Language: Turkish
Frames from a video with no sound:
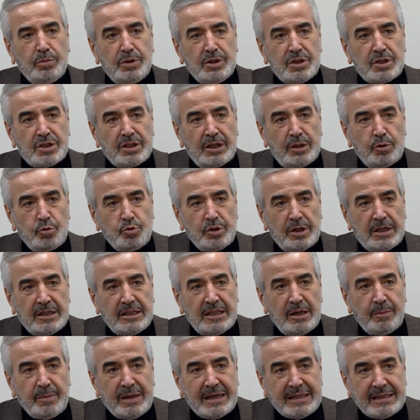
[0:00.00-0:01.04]
insan
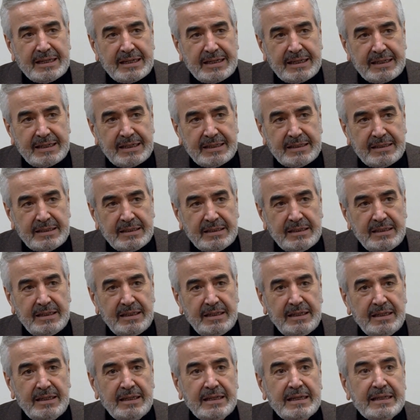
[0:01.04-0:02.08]
üzerinde meydana
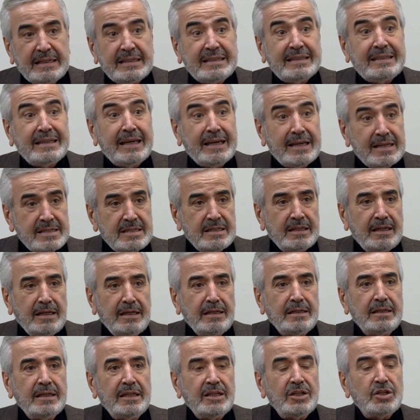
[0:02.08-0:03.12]
getirdiği
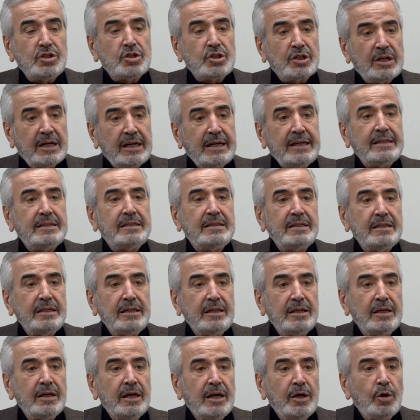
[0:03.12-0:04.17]
tesirin, icra
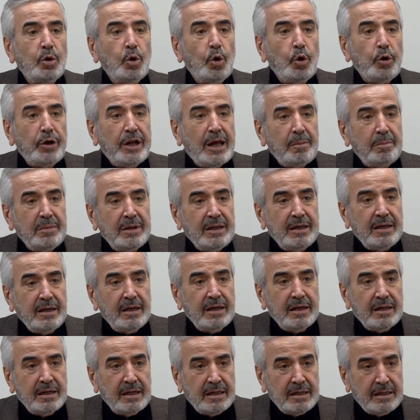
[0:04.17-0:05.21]
ettiği
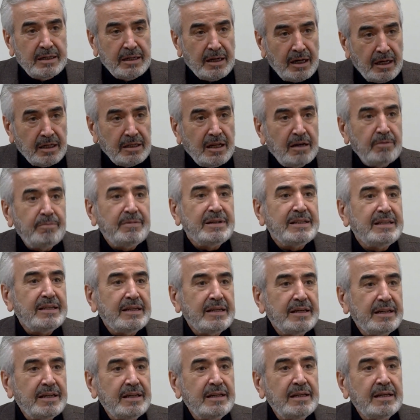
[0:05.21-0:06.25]
önemli anlam ve
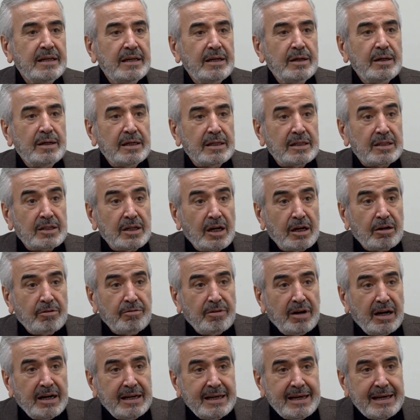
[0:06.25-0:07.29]
değerin
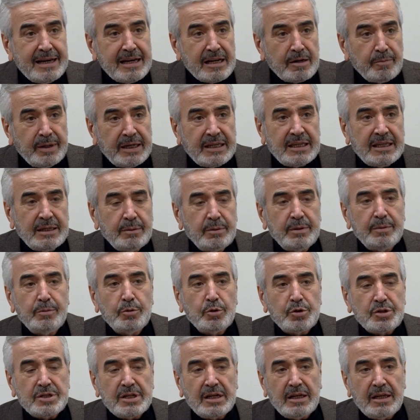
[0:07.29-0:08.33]
takvaya ermek gibi
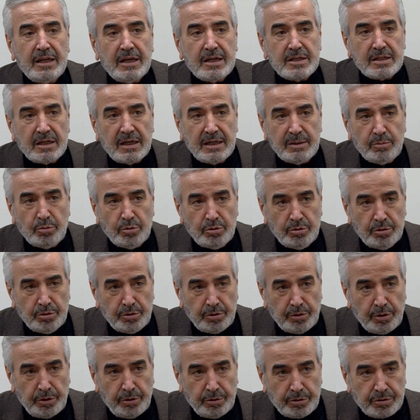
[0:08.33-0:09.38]
bir özelliğe sahip
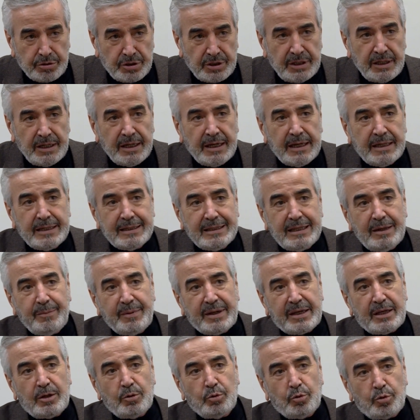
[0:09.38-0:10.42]
olduğunu görüyoruz ki
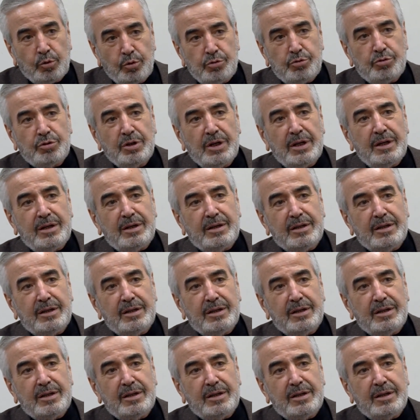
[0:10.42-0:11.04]
demek ki oruç